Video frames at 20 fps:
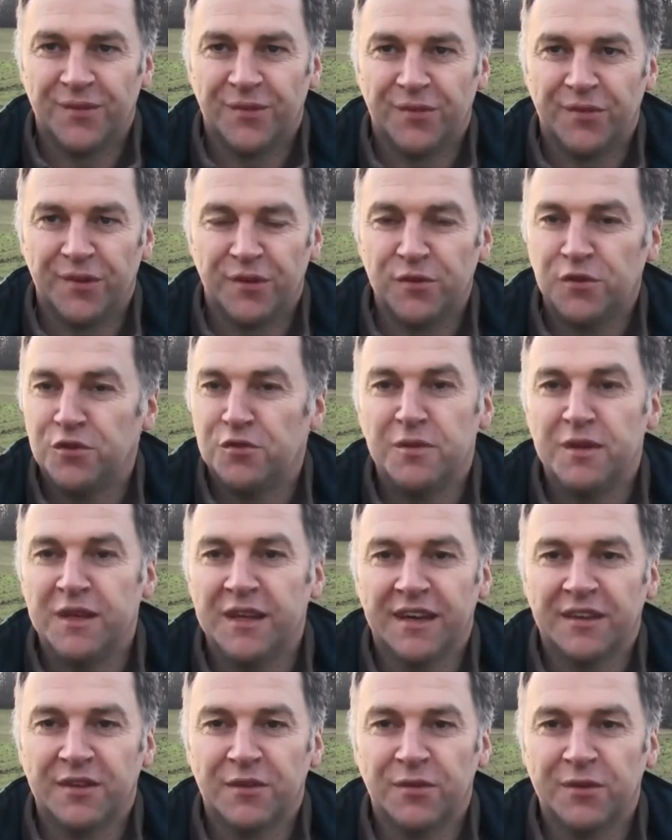on, fait que du
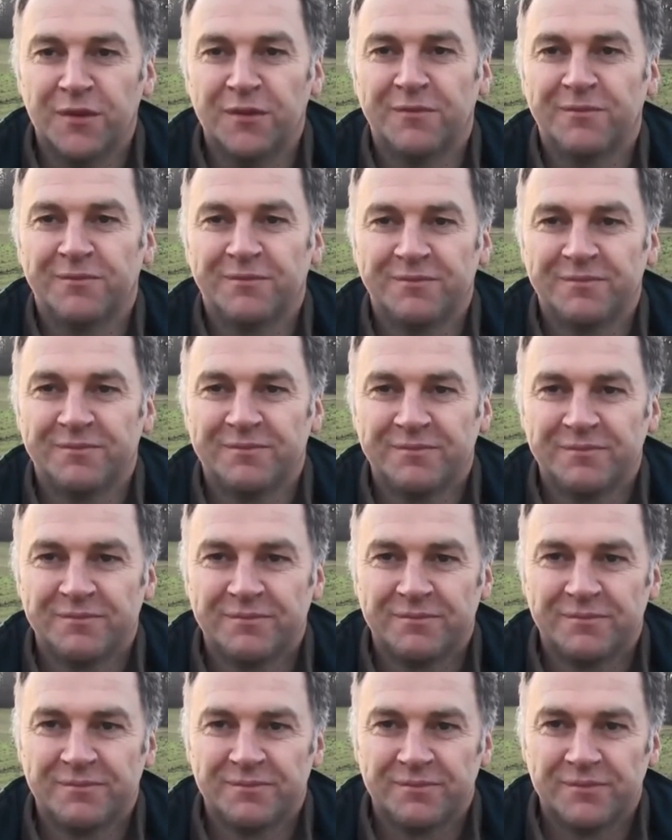semi-direct quoi.
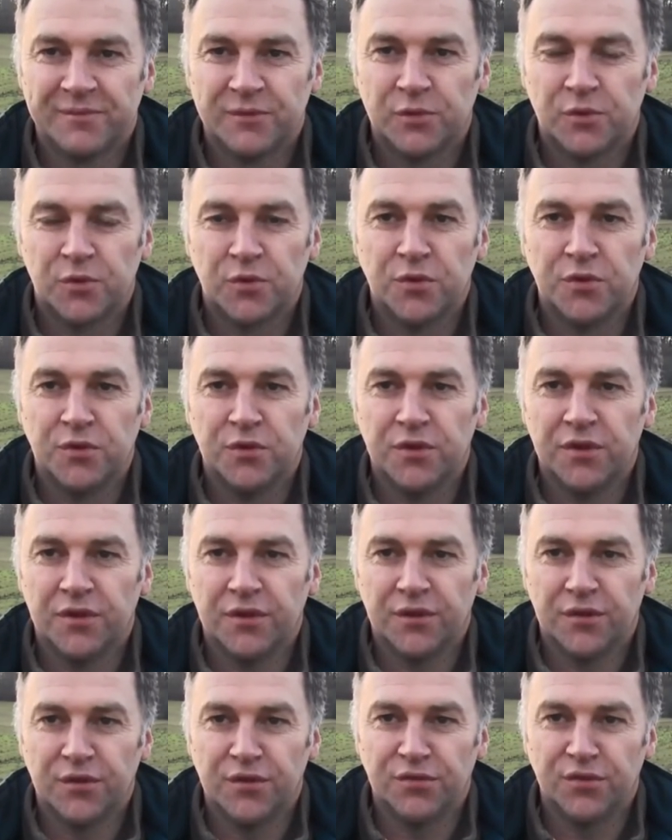Toute
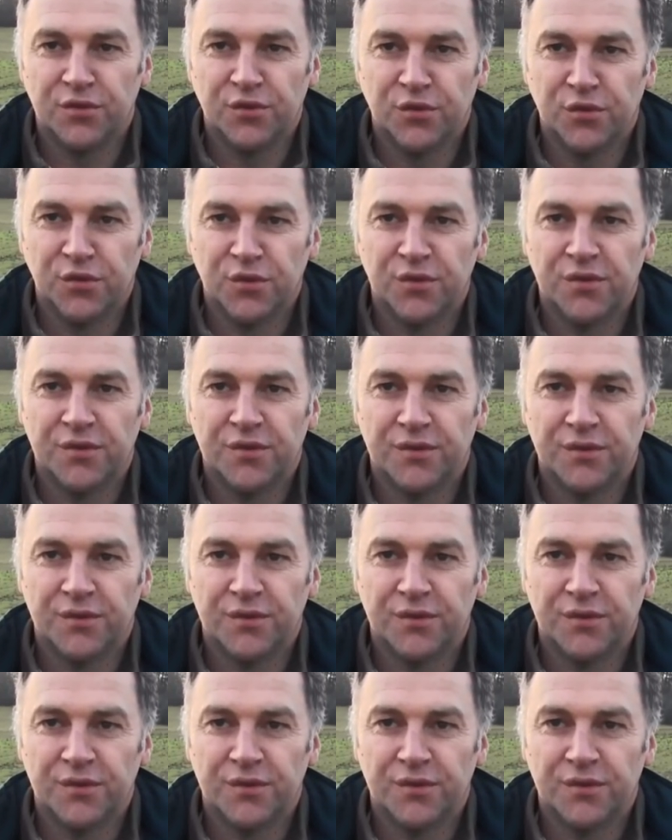culture confondue